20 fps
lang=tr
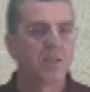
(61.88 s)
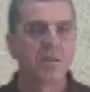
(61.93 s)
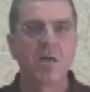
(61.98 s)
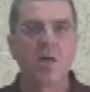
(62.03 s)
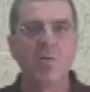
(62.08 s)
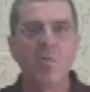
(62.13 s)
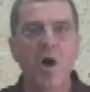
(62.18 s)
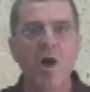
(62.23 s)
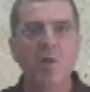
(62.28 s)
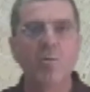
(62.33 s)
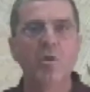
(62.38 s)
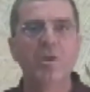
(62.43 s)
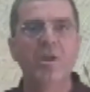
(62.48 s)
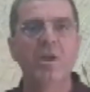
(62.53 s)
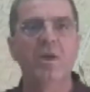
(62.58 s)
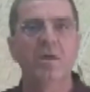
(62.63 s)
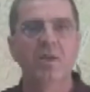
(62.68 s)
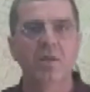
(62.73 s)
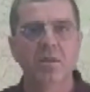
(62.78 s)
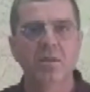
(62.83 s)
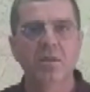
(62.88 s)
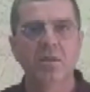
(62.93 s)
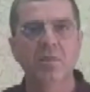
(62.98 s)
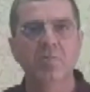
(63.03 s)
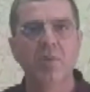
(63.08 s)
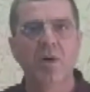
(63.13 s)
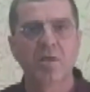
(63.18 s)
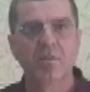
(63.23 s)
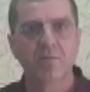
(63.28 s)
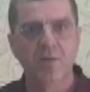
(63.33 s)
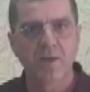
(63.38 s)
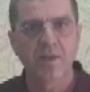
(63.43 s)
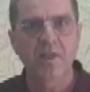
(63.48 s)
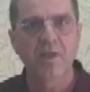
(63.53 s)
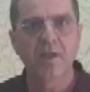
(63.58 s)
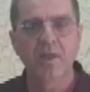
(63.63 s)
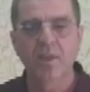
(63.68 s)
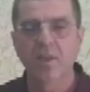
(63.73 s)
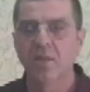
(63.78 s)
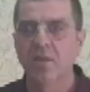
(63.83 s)
tamamına imar
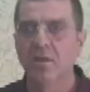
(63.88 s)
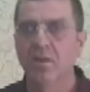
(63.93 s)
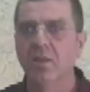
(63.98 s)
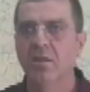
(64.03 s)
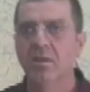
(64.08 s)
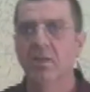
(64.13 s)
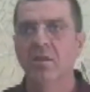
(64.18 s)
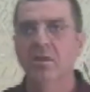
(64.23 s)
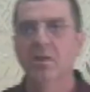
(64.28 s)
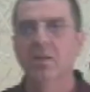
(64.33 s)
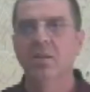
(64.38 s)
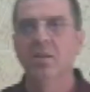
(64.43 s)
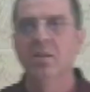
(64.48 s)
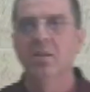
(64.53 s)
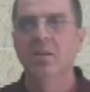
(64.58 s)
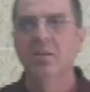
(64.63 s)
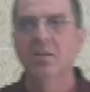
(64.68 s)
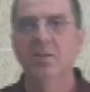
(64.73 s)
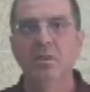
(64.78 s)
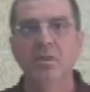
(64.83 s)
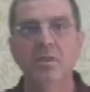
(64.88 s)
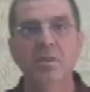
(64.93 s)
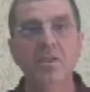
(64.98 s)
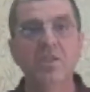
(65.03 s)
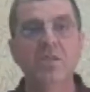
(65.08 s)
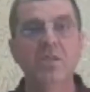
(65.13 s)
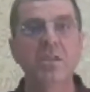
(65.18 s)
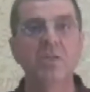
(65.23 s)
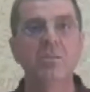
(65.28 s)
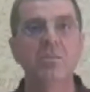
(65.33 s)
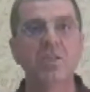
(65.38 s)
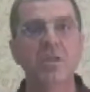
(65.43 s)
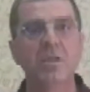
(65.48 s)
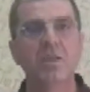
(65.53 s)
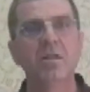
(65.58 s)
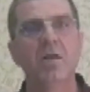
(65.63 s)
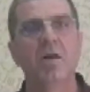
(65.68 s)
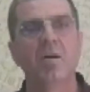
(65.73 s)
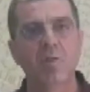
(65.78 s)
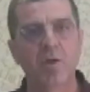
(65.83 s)
vererek e, hiç
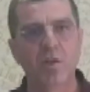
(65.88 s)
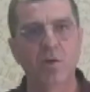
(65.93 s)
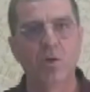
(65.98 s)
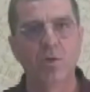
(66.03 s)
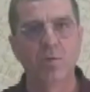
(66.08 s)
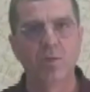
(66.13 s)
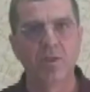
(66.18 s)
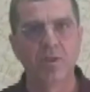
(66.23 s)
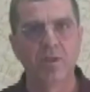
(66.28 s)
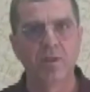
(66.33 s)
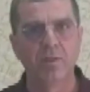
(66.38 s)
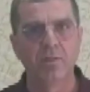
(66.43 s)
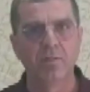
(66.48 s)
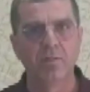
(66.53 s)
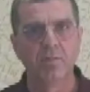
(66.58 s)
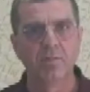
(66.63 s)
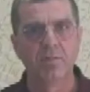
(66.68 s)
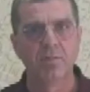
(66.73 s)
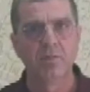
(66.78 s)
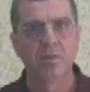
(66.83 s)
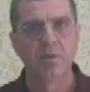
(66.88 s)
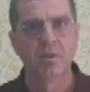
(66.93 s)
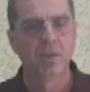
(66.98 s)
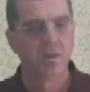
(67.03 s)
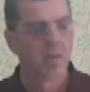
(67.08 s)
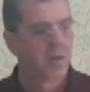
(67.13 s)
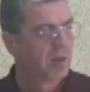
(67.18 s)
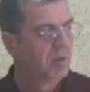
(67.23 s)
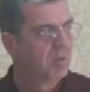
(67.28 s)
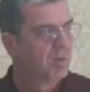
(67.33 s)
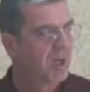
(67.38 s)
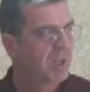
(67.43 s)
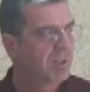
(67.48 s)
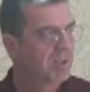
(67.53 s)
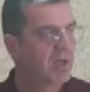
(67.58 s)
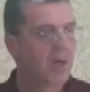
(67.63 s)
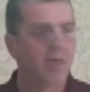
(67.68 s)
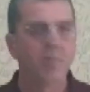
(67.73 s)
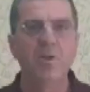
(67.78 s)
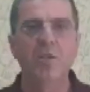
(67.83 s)
kimsenin haberi olmadan
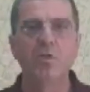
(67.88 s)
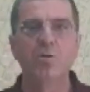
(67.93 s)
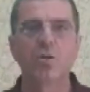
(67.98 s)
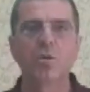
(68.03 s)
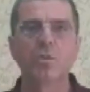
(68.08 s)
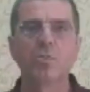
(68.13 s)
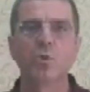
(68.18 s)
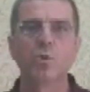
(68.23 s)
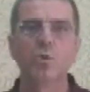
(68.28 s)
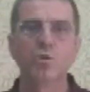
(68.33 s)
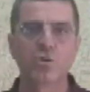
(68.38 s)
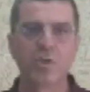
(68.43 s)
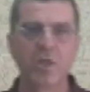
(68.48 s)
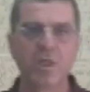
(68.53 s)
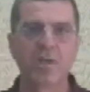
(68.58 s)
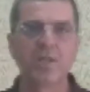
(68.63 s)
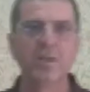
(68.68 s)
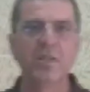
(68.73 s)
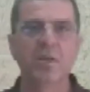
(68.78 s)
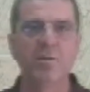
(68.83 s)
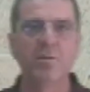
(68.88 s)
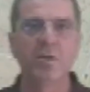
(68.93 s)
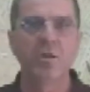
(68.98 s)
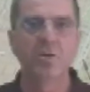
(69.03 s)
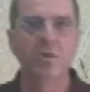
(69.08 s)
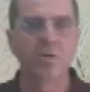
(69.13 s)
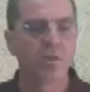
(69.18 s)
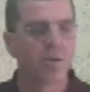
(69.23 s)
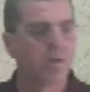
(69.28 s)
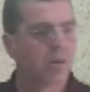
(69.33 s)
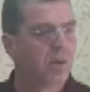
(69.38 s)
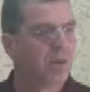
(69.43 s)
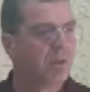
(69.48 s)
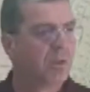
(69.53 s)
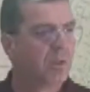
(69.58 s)
ben tahmin ediyorum Tunç Sayar'ın da haberi yok.